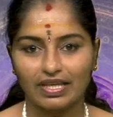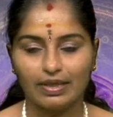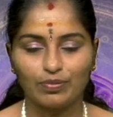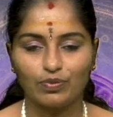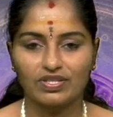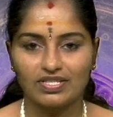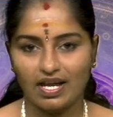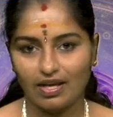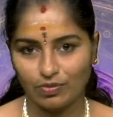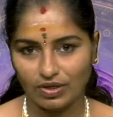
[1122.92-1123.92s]
இப்போ உங்க ஜா
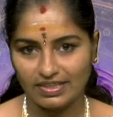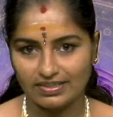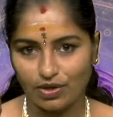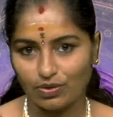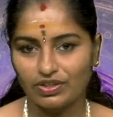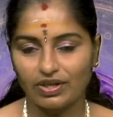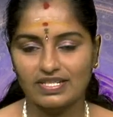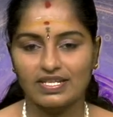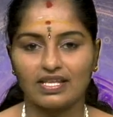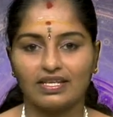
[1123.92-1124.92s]
உங்க சகோதரர்
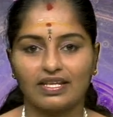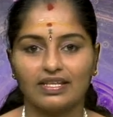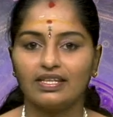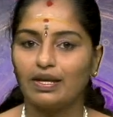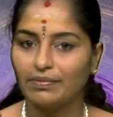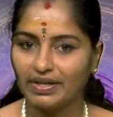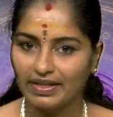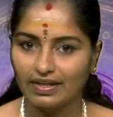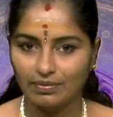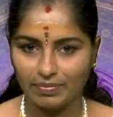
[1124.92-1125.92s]
ஜாதக ரீதியா
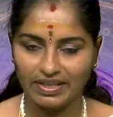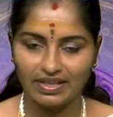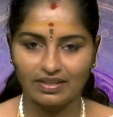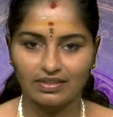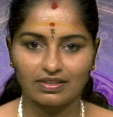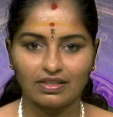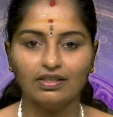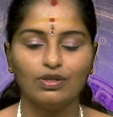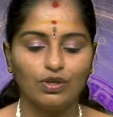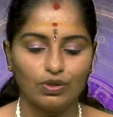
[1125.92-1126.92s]
மெடிக்கல் படிக்கிறதுக்கு
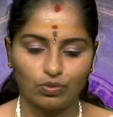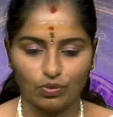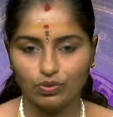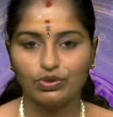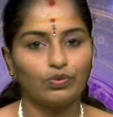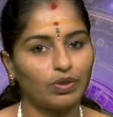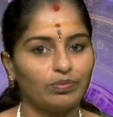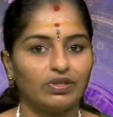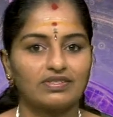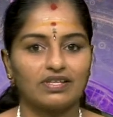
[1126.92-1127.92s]
தொண்ணூற்றி
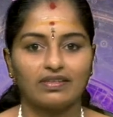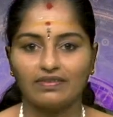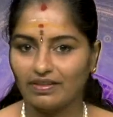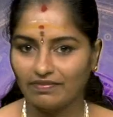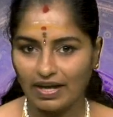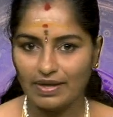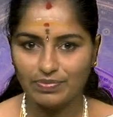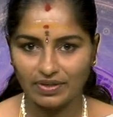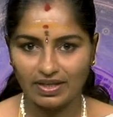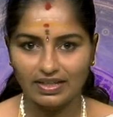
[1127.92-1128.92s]
ஒன்பது சதவீதம்
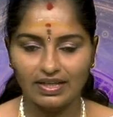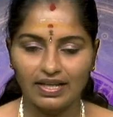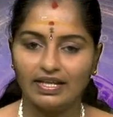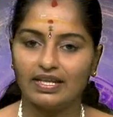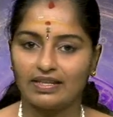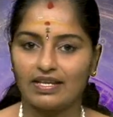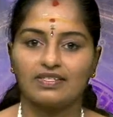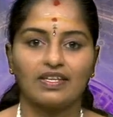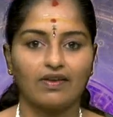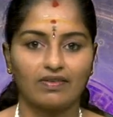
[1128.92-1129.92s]
வாய்ப்புகள் இல்லை நீங்கள்
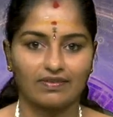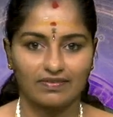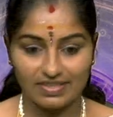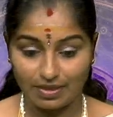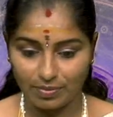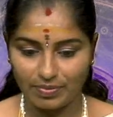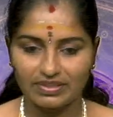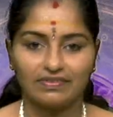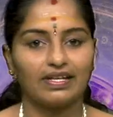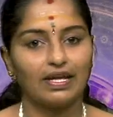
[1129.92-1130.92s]
தயவுசெய்து அவரை
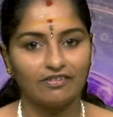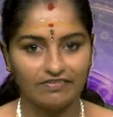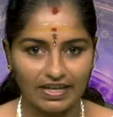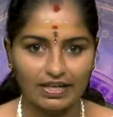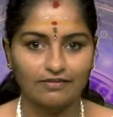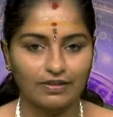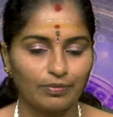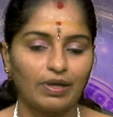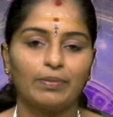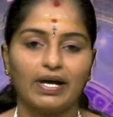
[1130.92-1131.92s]
சிரமப்படுத்த வேண்டாம் வேறு
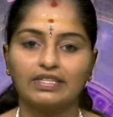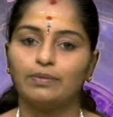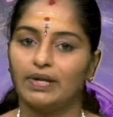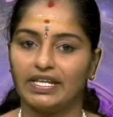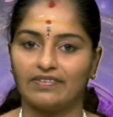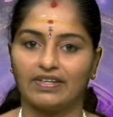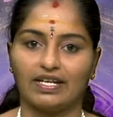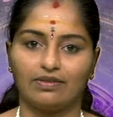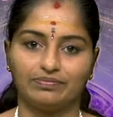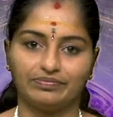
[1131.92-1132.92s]
விதமாக மாற்றி படிக்க வைக்கலாம்